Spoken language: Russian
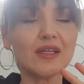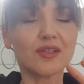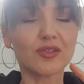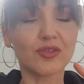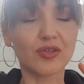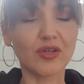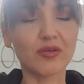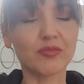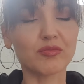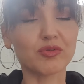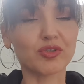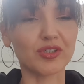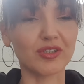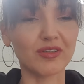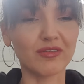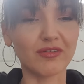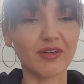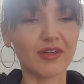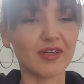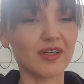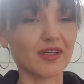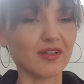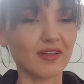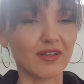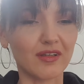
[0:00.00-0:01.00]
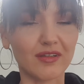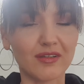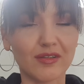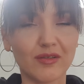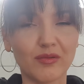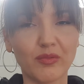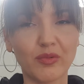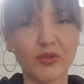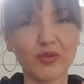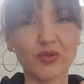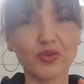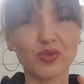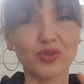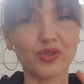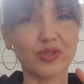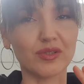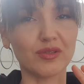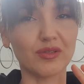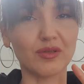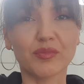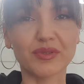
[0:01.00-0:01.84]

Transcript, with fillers: Но я вам уже говорила, это просто